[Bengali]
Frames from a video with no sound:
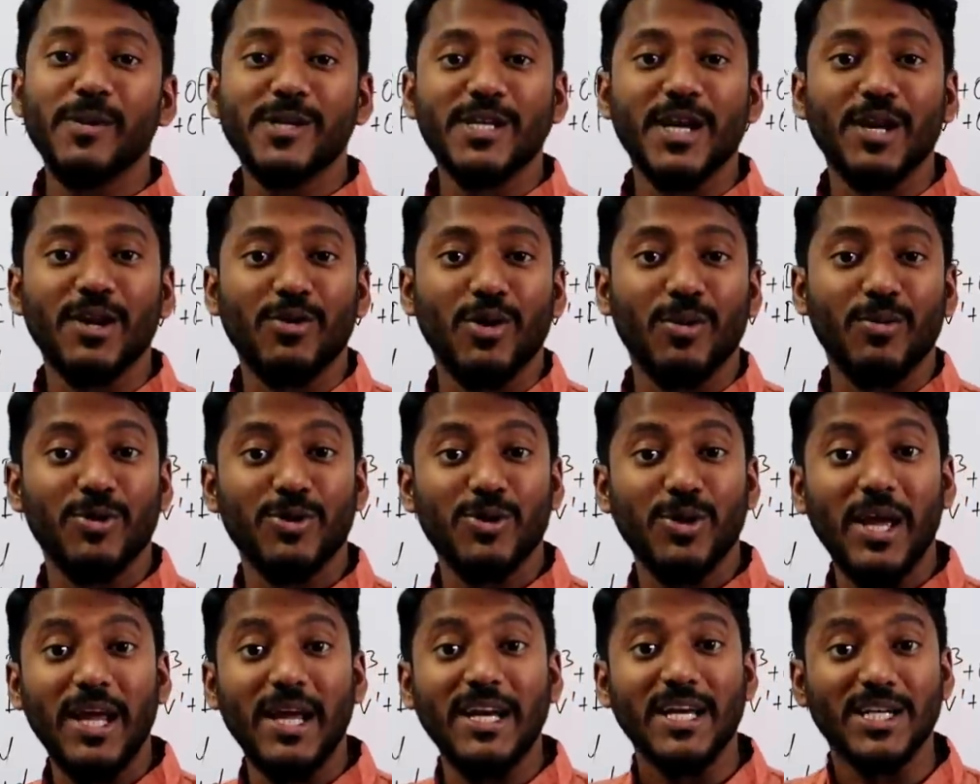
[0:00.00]
পারমিশন
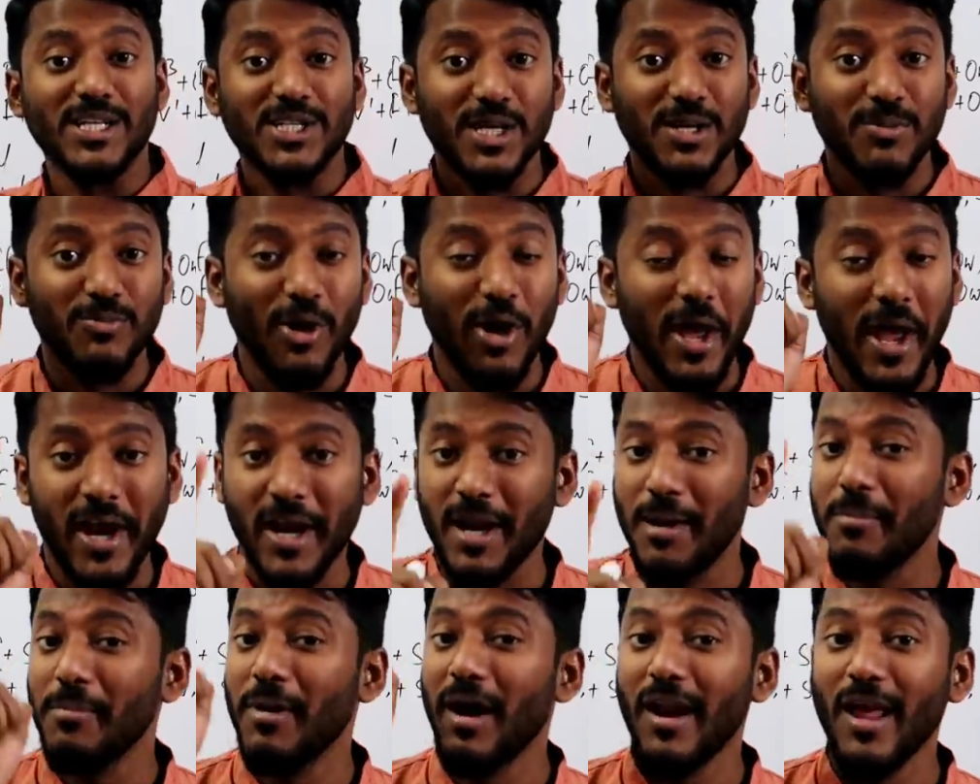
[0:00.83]
করব তো এটা শিখবো
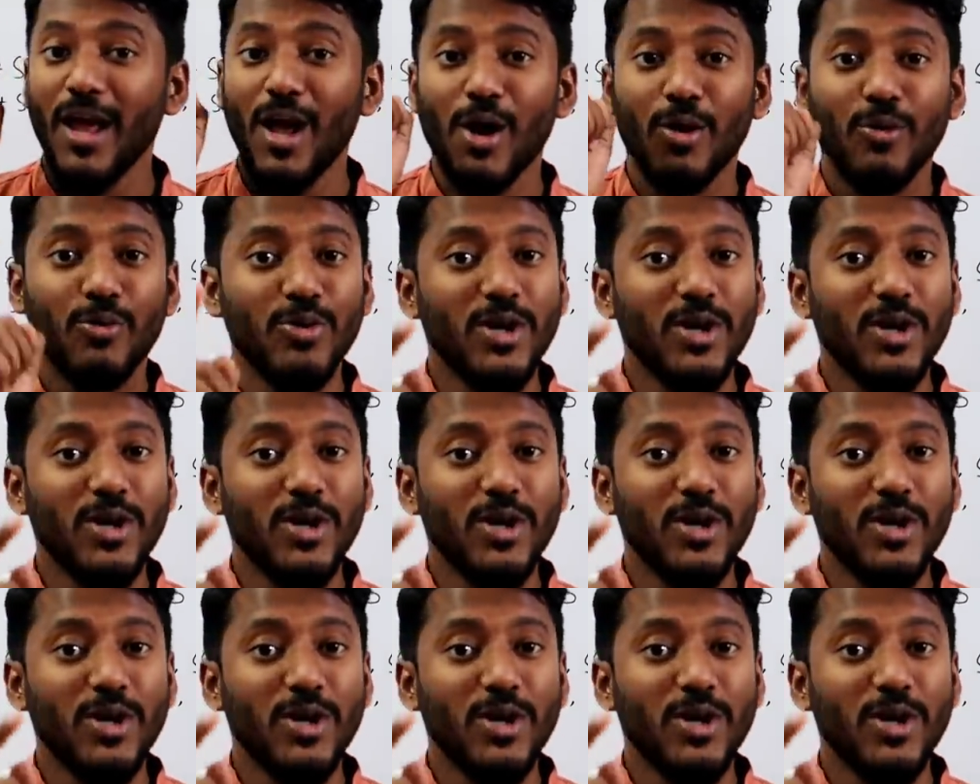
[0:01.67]
এক নাম্বার